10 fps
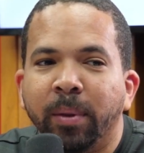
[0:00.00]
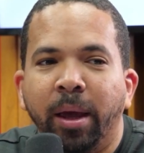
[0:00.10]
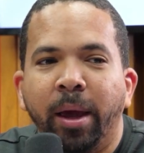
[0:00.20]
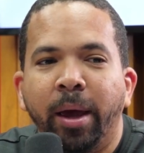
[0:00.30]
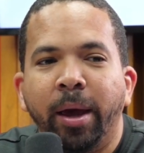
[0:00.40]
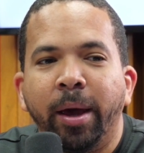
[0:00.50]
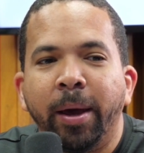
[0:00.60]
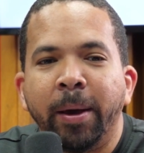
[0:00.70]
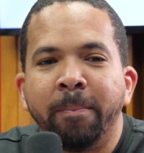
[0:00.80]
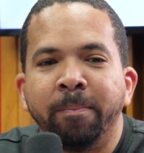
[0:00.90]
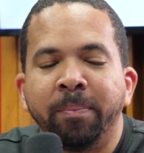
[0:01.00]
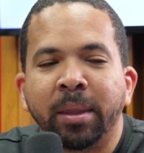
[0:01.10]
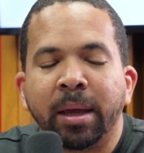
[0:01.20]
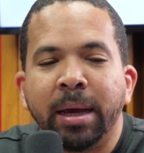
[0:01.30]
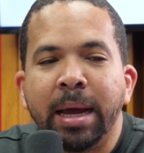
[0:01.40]
eh,
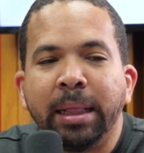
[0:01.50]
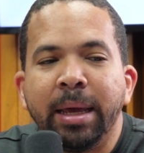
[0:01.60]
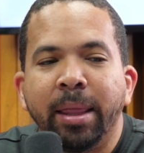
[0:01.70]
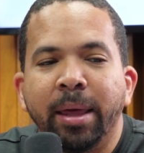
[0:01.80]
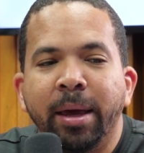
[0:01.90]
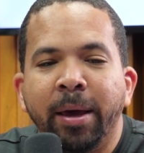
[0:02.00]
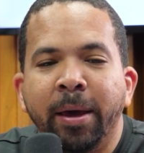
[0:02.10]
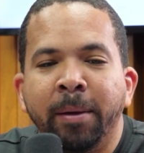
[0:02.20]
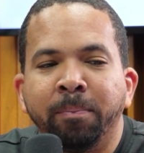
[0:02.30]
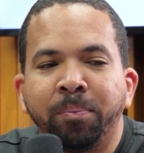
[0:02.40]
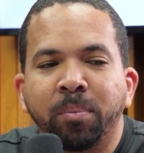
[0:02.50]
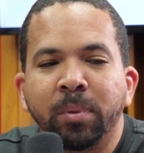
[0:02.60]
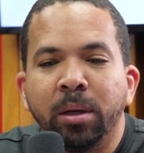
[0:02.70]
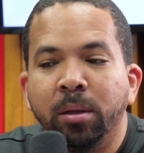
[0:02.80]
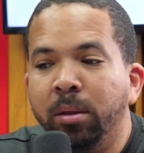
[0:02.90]
en el día de,
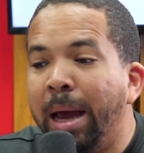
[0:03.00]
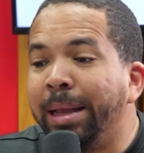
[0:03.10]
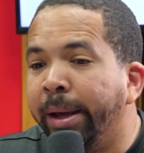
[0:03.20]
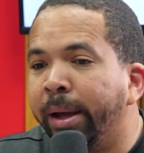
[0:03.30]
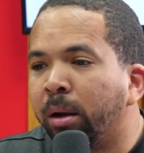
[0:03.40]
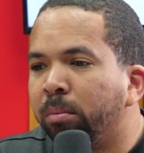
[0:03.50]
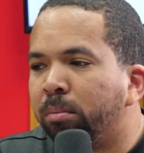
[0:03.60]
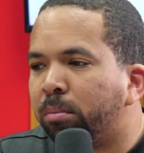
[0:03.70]
ayer,